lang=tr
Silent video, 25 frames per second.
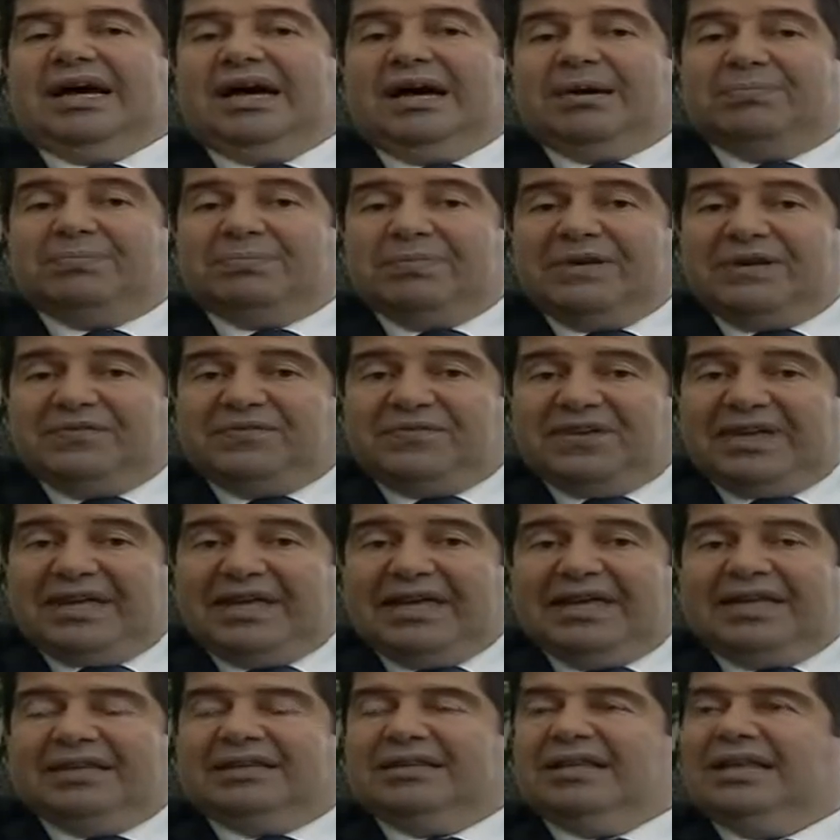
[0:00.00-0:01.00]

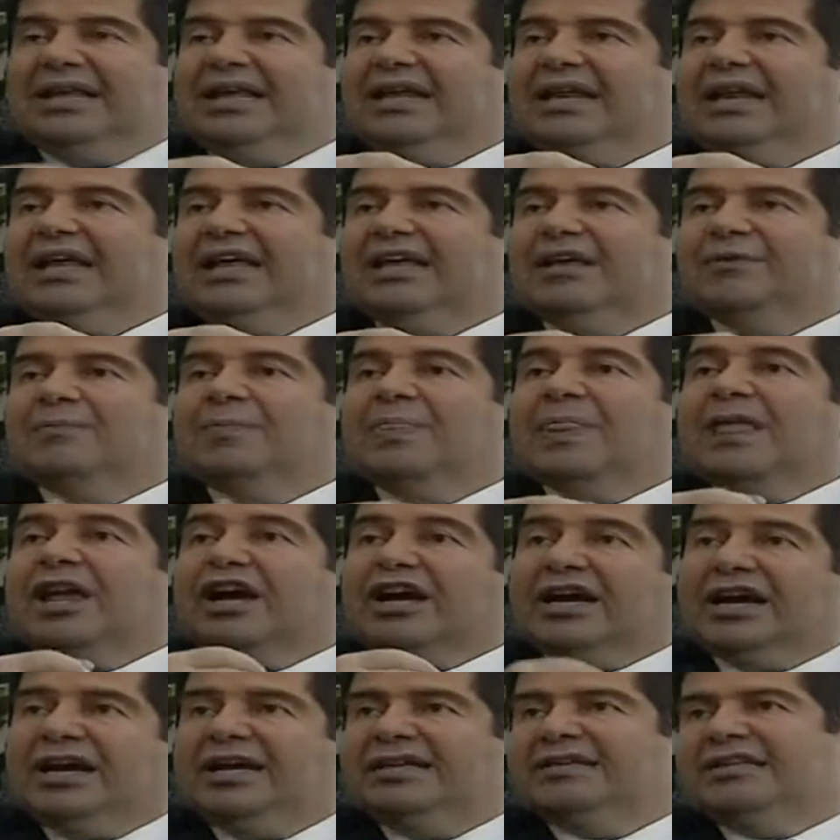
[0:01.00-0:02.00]
amplifiye edilerek
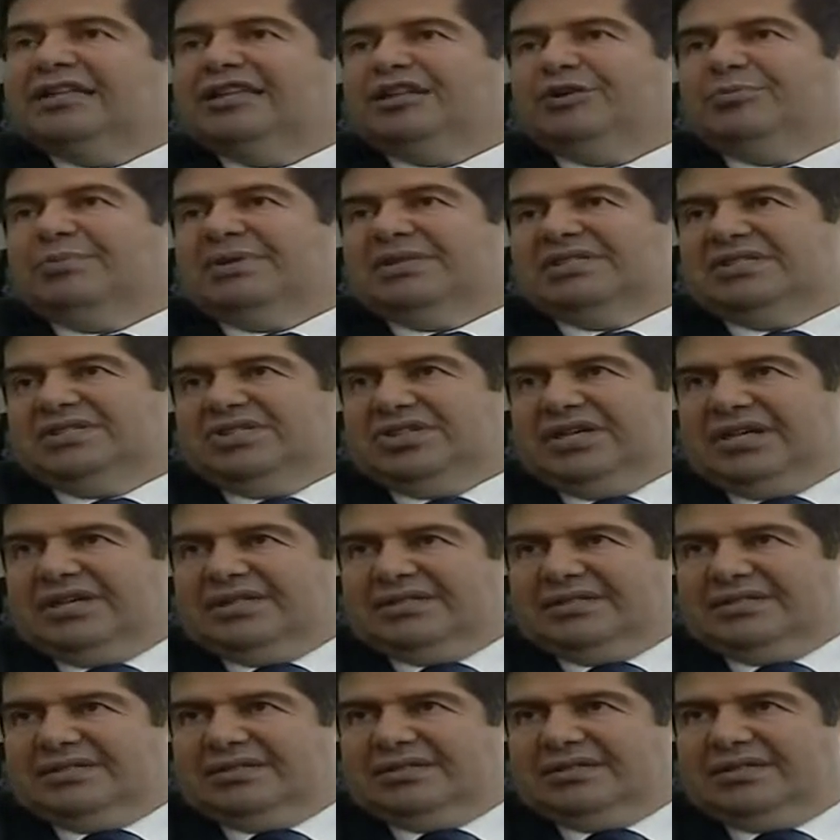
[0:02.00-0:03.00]
kayıt edilmesi
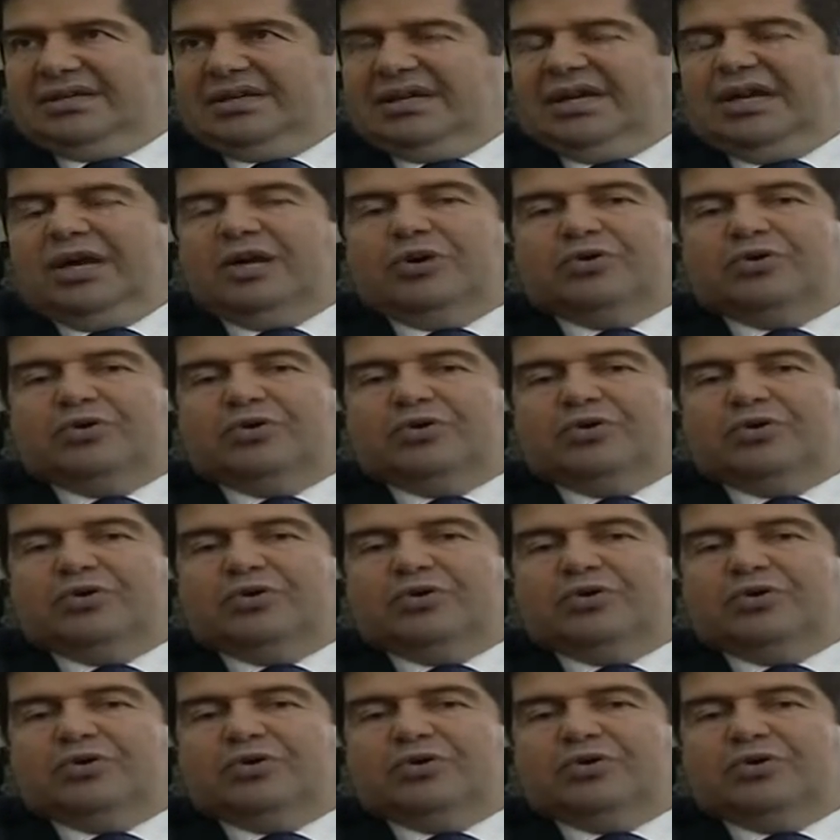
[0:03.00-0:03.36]
cihazıdır.